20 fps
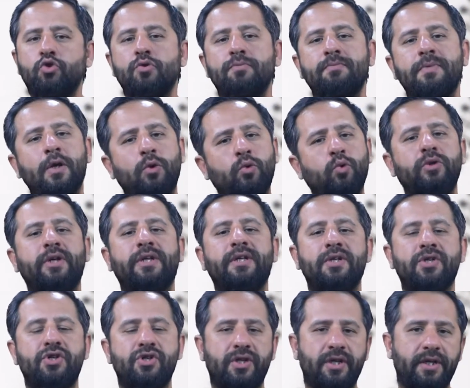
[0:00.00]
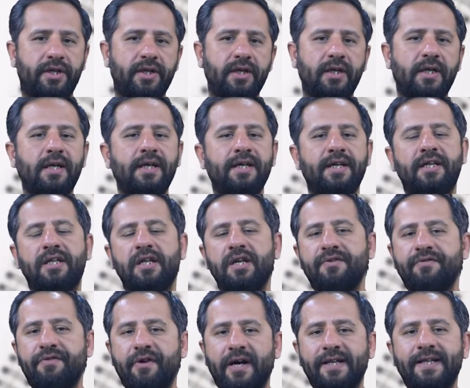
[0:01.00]
Cümle kullanışları ya da
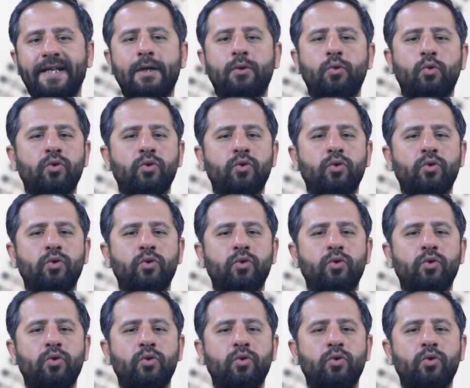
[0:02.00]
ifade